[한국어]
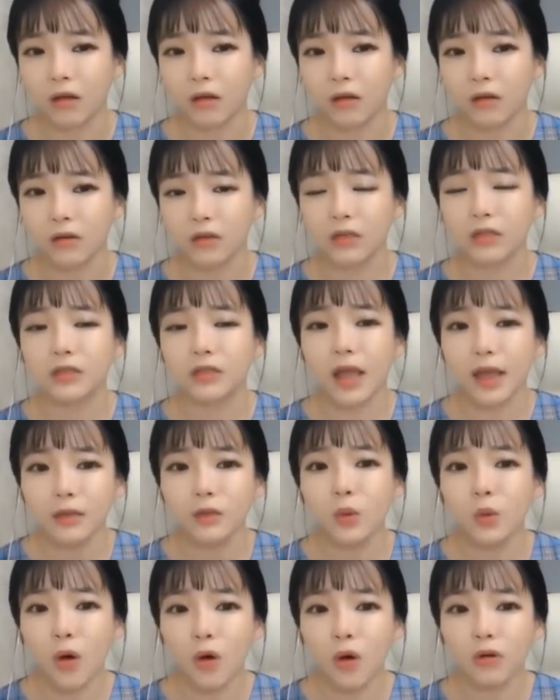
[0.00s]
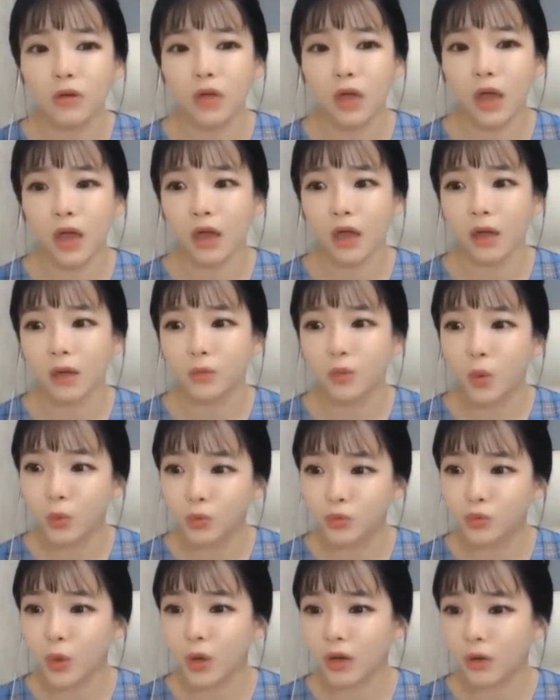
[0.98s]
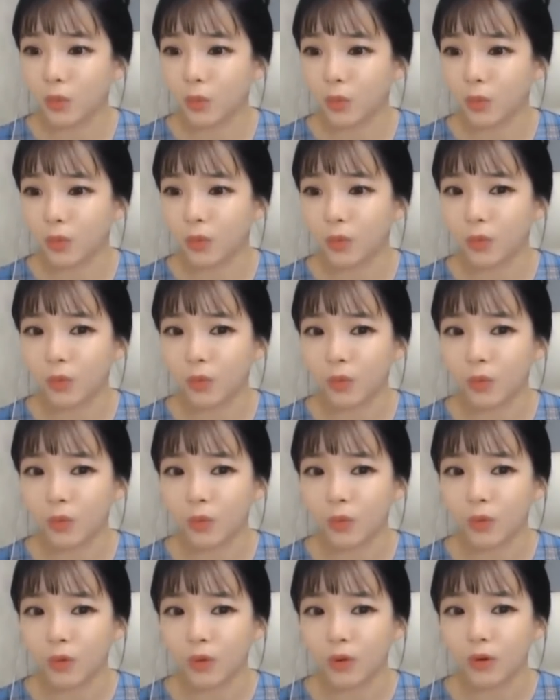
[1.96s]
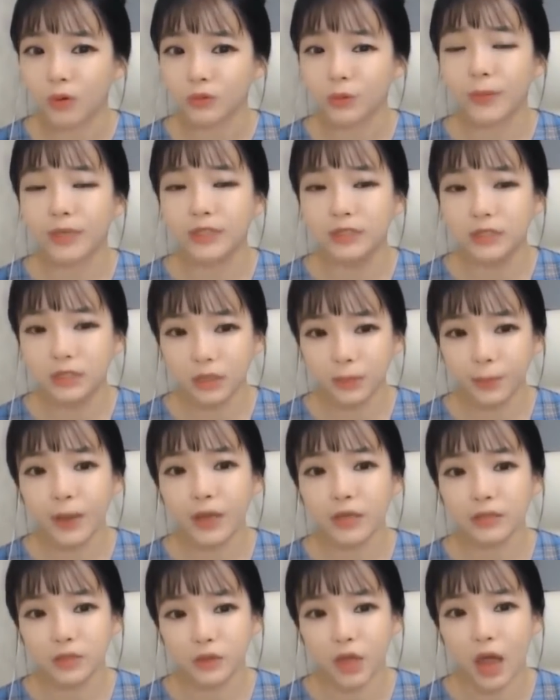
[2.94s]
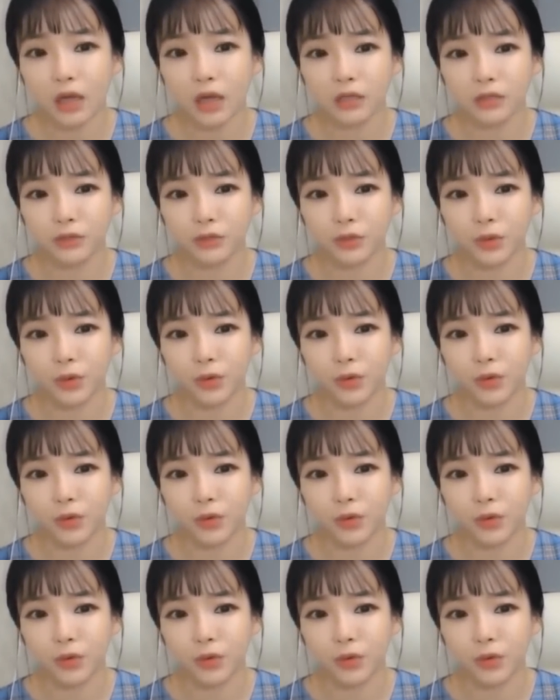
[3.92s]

이 딸도 거기에 동조했고, 정말 실패해서 다행이죠.